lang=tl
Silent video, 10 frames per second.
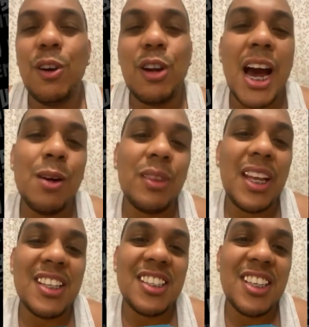on how
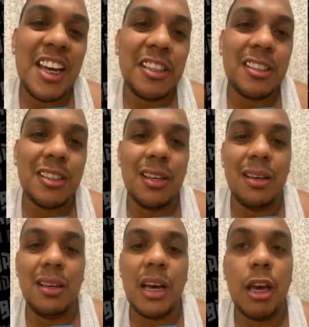things changed
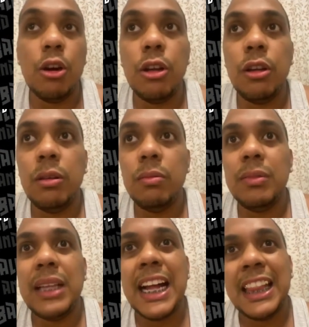ngayon,
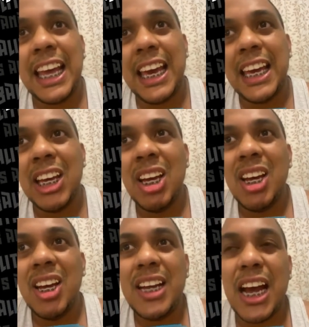dati,
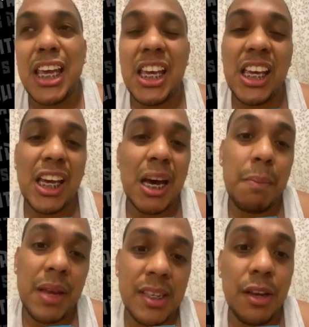nanghihingi
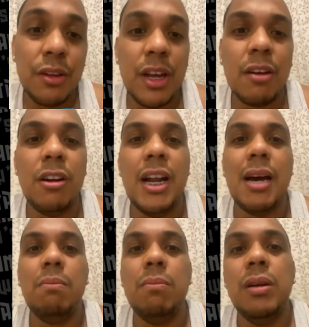kami sa iyo ng
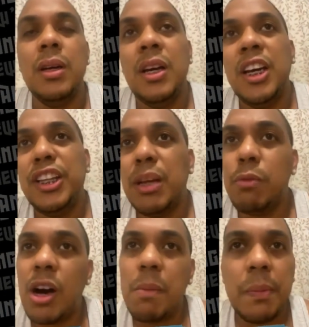collab. Hindi
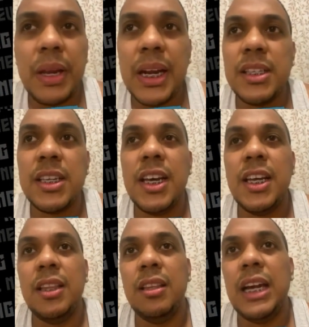mo kami
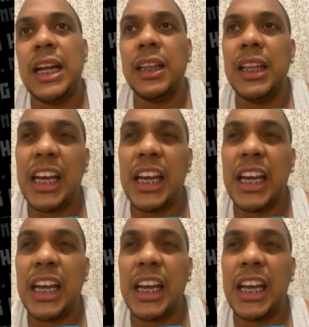pinansin at